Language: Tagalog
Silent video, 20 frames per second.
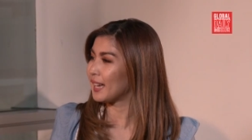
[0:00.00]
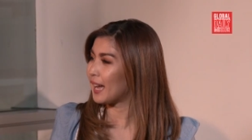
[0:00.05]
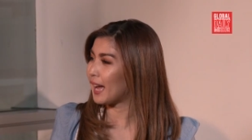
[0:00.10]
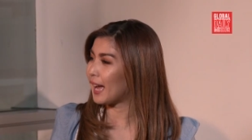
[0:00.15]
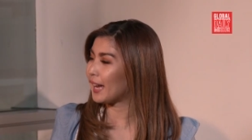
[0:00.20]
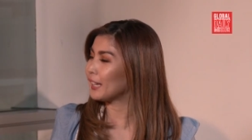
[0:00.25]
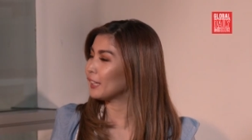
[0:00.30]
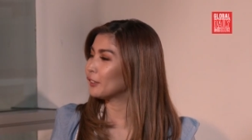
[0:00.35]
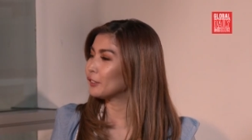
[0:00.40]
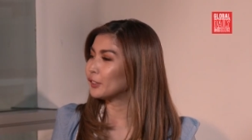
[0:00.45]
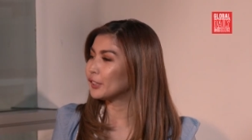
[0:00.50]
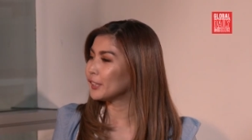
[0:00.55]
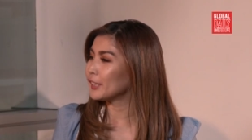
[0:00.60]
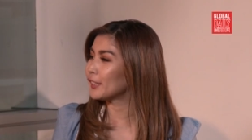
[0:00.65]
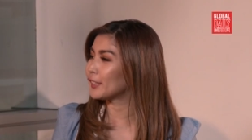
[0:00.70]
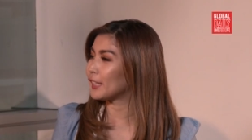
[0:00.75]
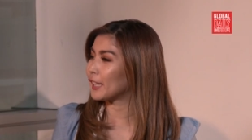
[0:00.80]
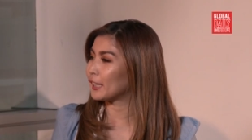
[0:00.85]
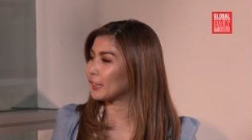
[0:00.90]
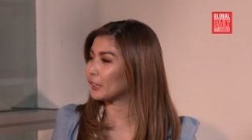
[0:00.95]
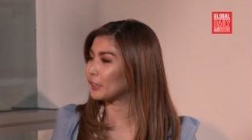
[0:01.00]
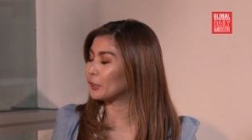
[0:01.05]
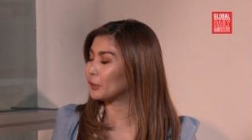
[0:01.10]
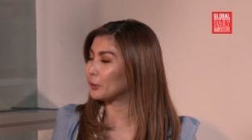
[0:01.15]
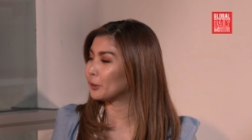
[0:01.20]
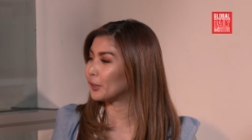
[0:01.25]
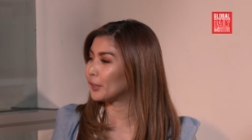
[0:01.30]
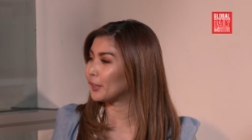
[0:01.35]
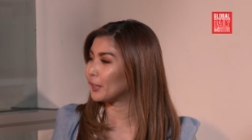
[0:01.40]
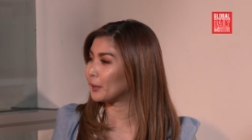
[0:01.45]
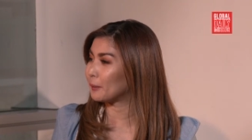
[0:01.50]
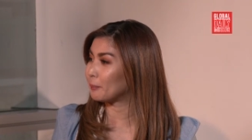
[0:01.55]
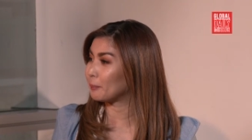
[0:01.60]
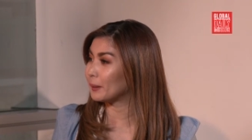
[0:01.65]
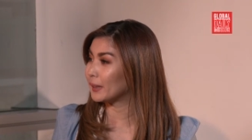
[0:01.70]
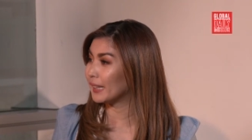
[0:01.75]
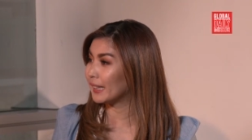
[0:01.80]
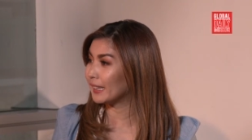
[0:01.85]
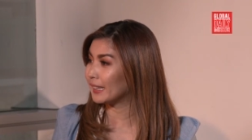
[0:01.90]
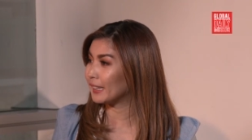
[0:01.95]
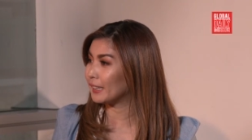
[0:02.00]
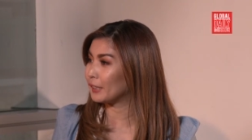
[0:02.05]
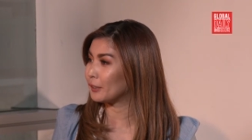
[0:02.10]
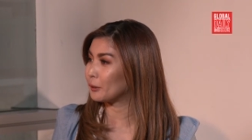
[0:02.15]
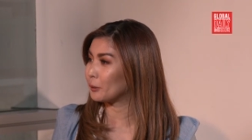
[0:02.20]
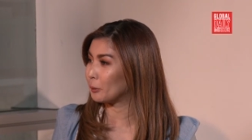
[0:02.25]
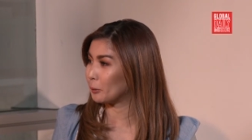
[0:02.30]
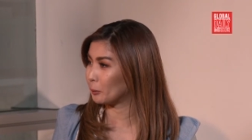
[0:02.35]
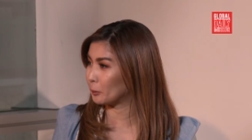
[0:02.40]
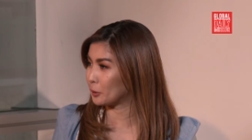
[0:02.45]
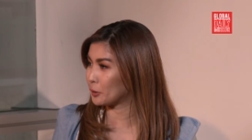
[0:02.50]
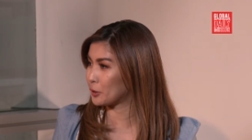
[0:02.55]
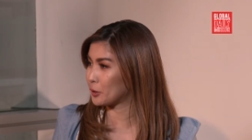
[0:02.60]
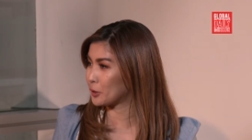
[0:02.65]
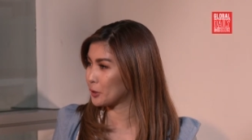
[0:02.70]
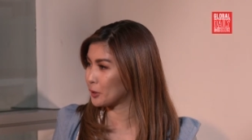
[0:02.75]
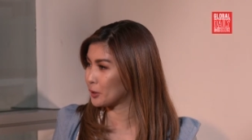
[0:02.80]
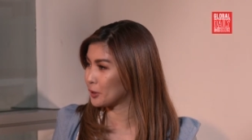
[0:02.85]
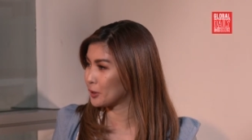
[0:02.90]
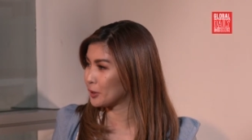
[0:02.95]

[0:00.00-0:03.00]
I learned that you're a playing coach.